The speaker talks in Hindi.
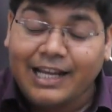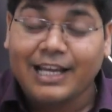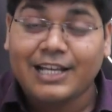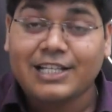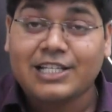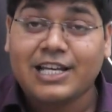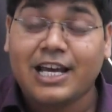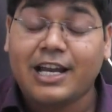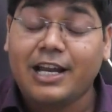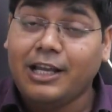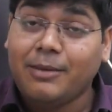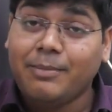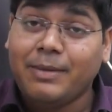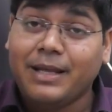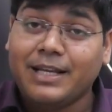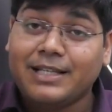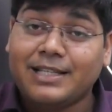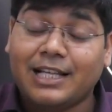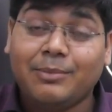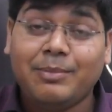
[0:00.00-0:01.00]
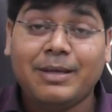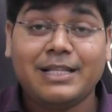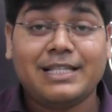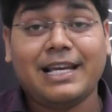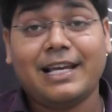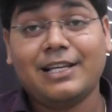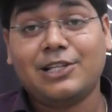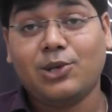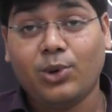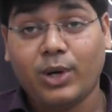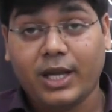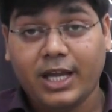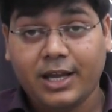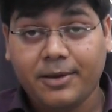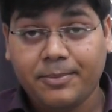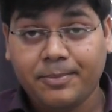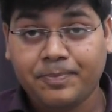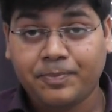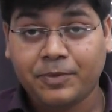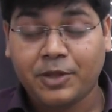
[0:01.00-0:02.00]
कहे जा रहे हैं कि मेरे साथ में ऐसे कैसे हो
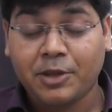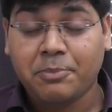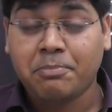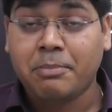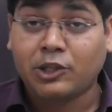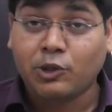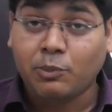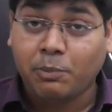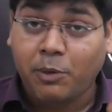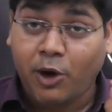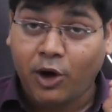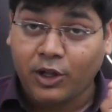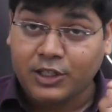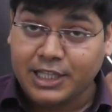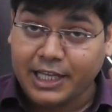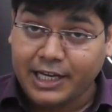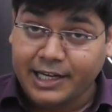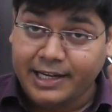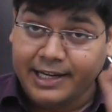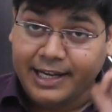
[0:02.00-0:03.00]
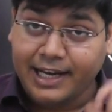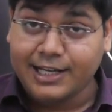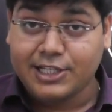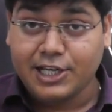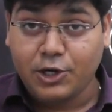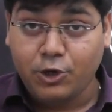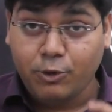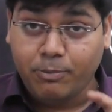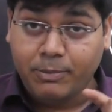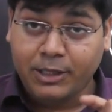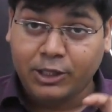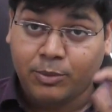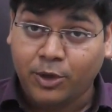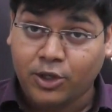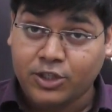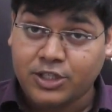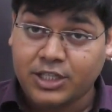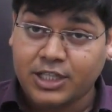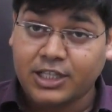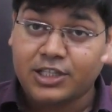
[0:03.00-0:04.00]
गया मैं तो बहुत ज़्यादा इंटेलिजेंट हूँ मैं तो
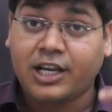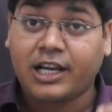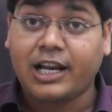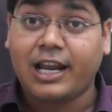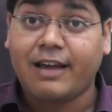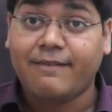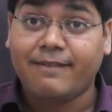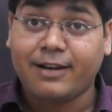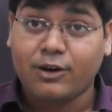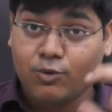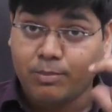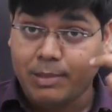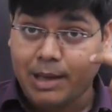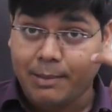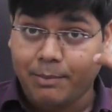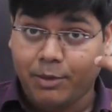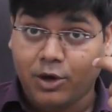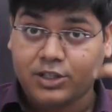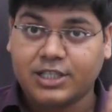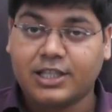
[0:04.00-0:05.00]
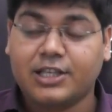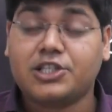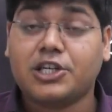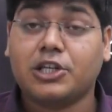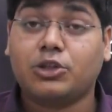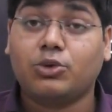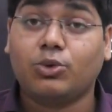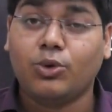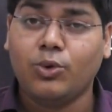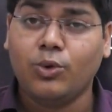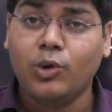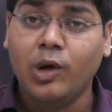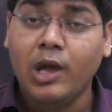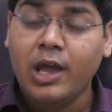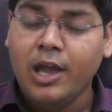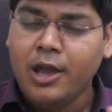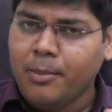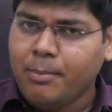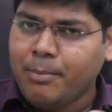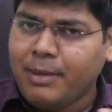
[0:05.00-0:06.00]
बहुत ज़्यादा क्लेवर हूँ मैं बहुत ज़्यादा चतुर हूँ
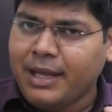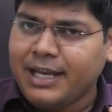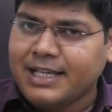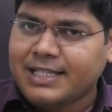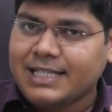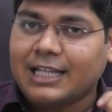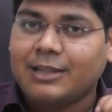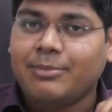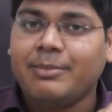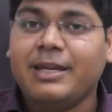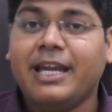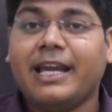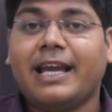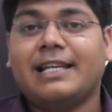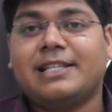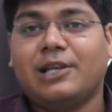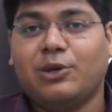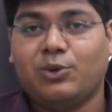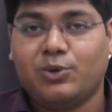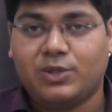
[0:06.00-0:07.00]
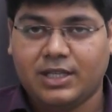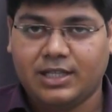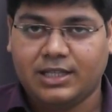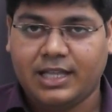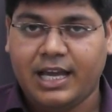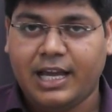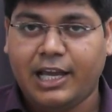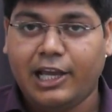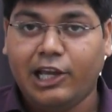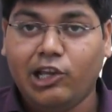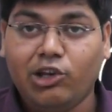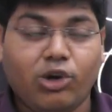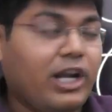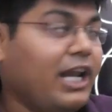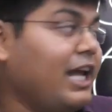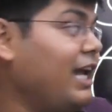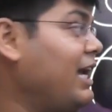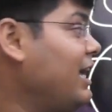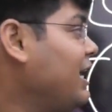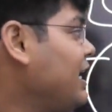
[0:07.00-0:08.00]
मेरे साथ में ये कैसे हो सकता है इन्होंने